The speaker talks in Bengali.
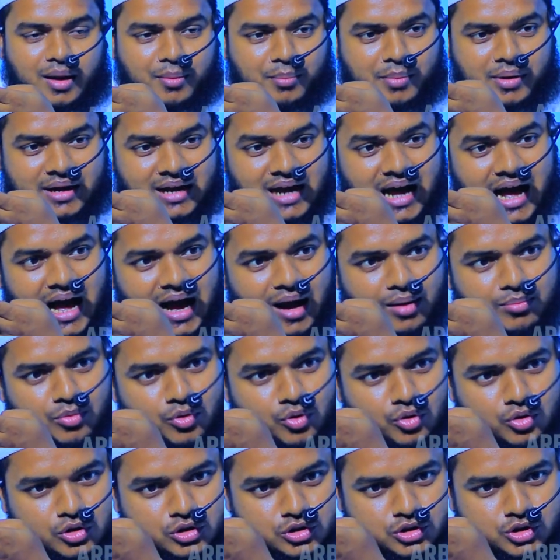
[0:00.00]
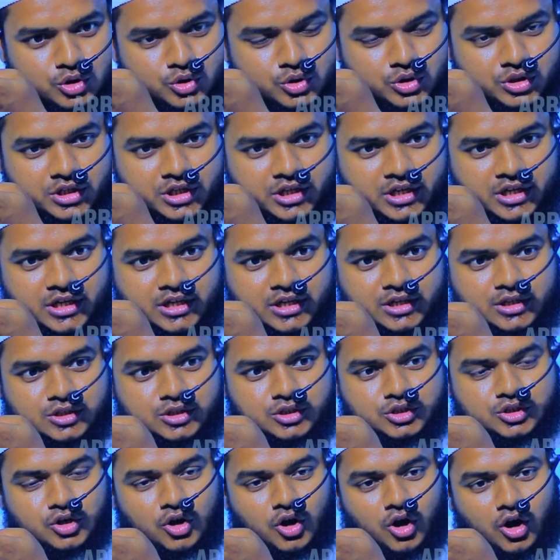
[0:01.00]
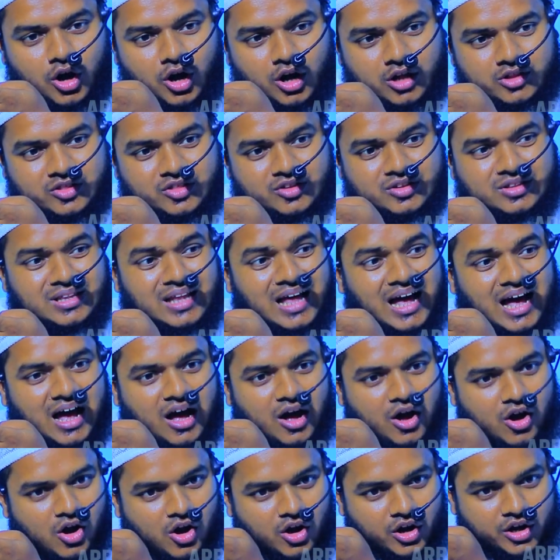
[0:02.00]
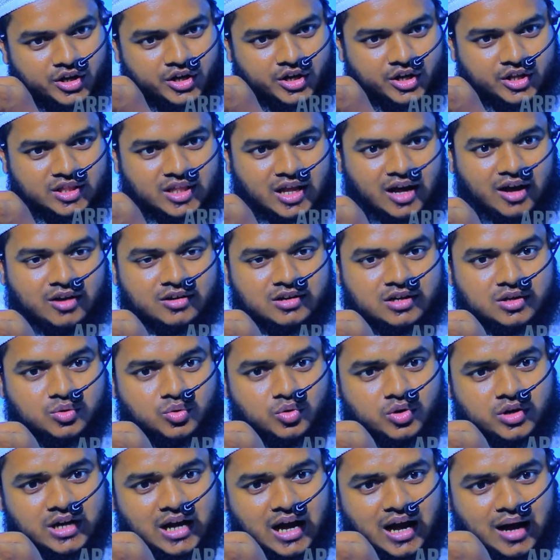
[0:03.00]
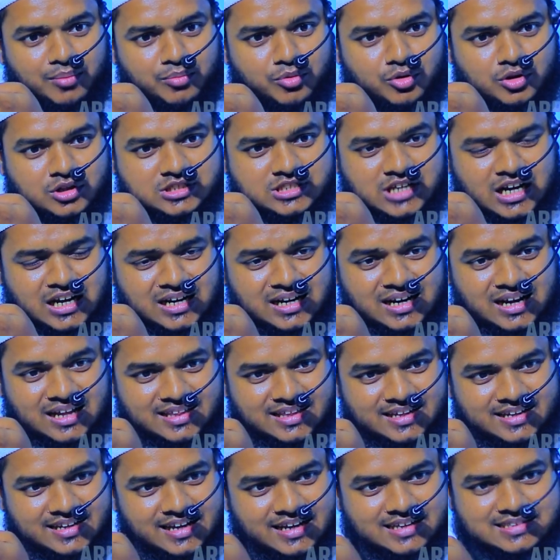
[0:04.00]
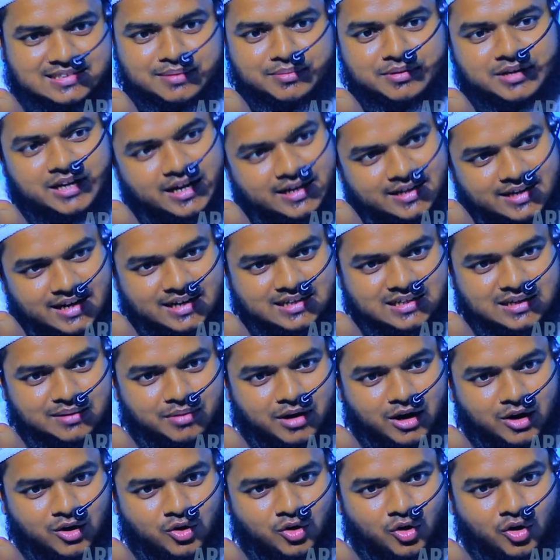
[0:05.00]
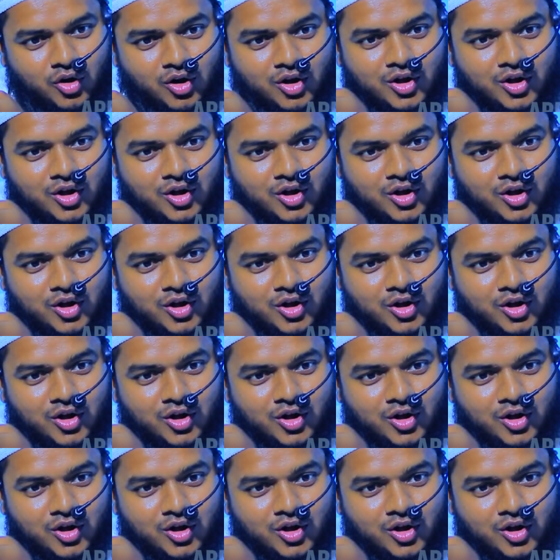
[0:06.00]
মানে আমল যদি সৎ না হয় তাহলে ওই আমল জান্নাতে নিয়ে যাবে না এটা একটা বাক্য